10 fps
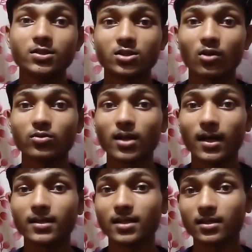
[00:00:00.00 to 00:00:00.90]

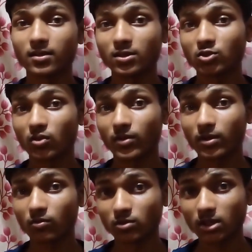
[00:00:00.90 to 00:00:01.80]
14,300 फीट
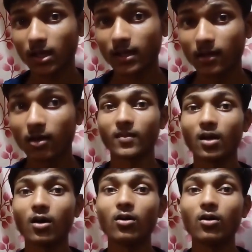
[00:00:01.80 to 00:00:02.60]
ऊंचा है और